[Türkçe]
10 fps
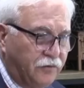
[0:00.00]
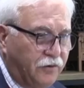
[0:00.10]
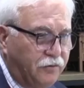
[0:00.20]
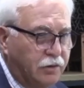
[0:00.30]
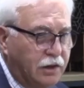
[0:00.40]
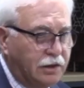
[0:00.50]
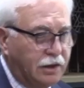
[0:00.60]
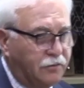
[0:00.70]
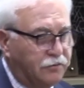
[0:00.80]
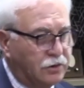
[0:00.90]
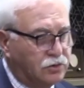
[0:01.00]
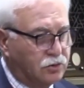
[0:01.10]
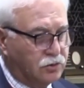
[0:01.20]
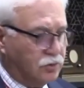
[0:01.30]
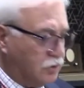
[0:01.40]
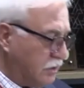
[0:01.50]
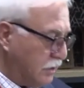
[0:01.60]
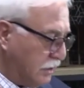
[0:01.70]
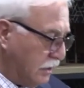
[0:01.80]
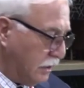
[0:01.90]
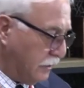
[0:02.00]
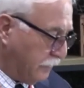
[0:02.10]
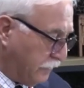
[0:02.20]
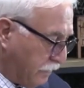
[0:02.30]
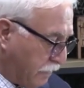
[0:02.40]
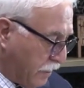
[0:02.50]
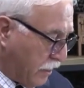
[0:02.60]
Hafif bir iltihap var. Çok yüksek değil.